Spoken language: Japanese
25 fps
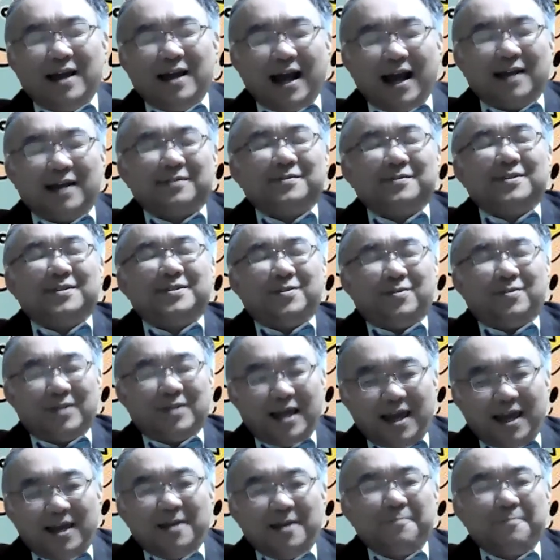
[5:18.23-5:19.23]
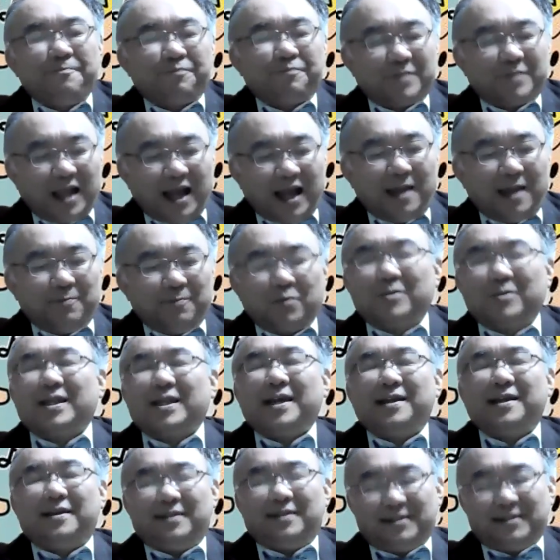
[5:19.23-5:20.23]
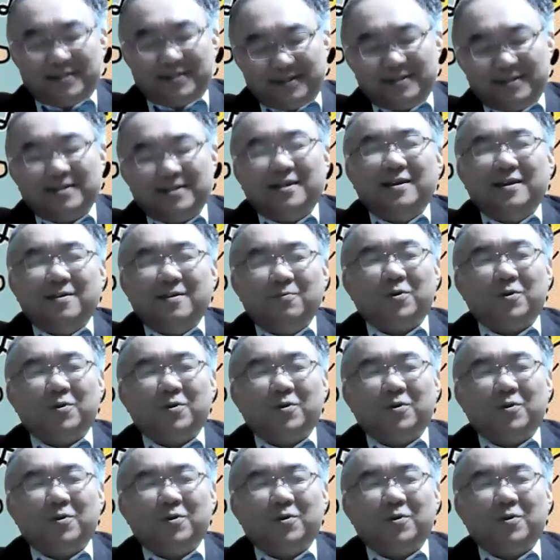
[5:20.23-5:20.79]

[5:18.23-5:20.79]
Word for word: あるんですよね。はい、もったいないんです。